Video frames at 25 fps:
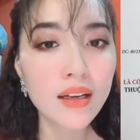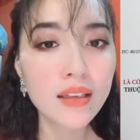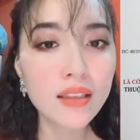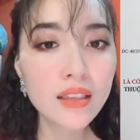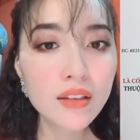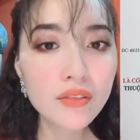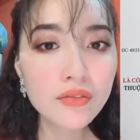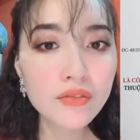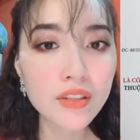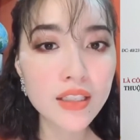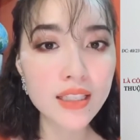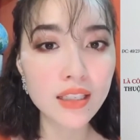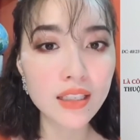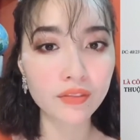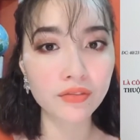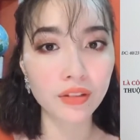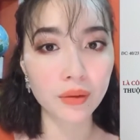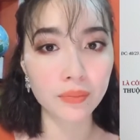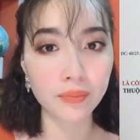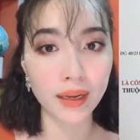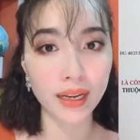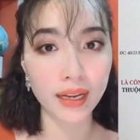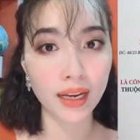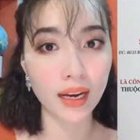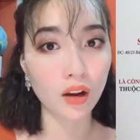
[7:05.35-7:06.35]
Nhưng với sản
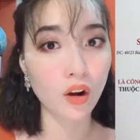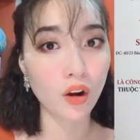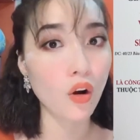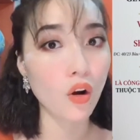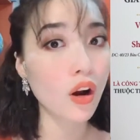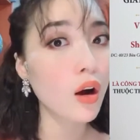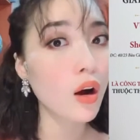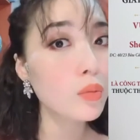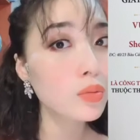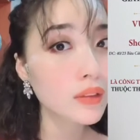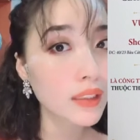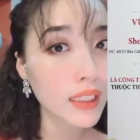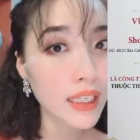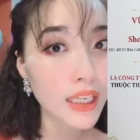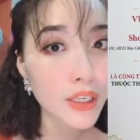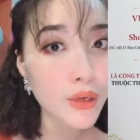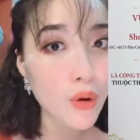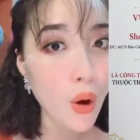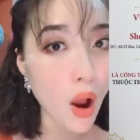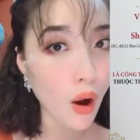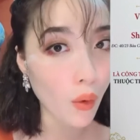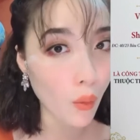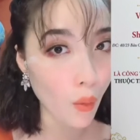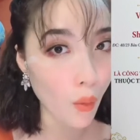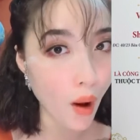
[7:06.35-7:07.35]
phẩm này là có công ty
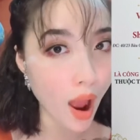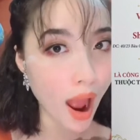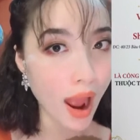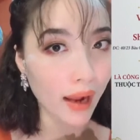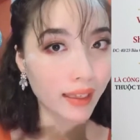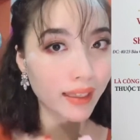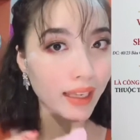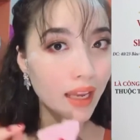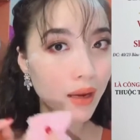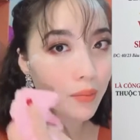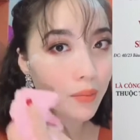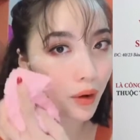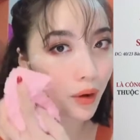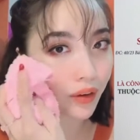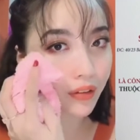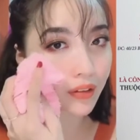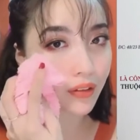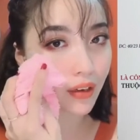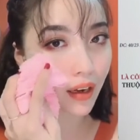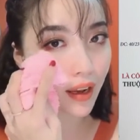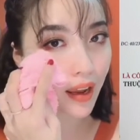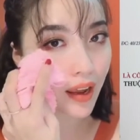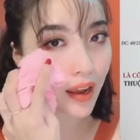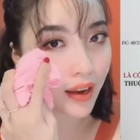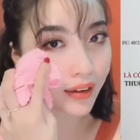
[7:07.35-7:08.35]
Đoàn Hoàng nha mọi
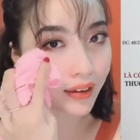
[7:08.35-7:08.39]
người.